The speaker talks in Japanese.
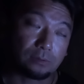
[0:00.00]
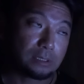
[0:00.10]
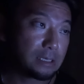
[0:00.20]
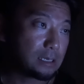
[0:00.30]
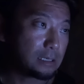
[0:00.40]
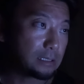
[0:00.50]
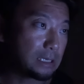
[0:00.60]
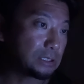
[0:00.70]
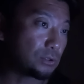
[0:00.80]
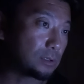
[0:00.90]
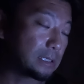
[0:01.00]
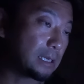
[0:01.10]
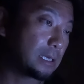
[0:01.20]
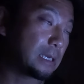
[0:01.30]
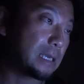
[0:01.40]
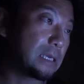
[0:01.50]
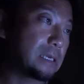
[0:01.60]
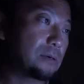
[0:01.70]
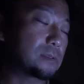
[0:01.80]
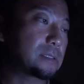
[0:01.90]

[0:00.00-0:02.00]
ので現地よりね、えお